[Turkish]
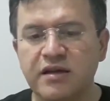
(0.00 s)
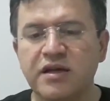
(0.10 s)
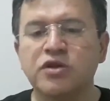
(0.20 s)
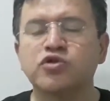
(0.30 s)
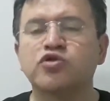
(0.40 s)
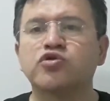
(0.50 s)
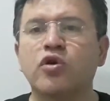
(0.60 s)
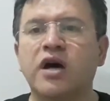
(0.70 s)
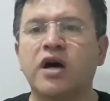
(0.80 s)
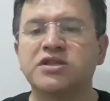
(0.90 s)
son
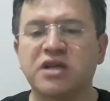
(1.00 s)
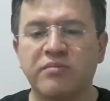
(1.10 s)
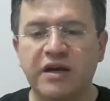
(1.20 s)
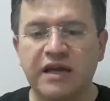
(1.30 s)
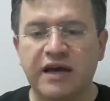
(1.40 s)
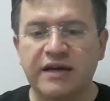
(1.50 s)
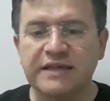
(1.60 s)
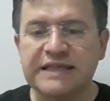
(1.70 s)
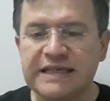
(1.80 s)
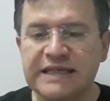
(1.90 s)
aşamaya
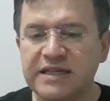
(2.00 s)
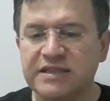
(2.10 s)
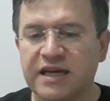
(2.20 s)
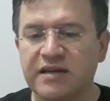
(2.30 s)
girilirken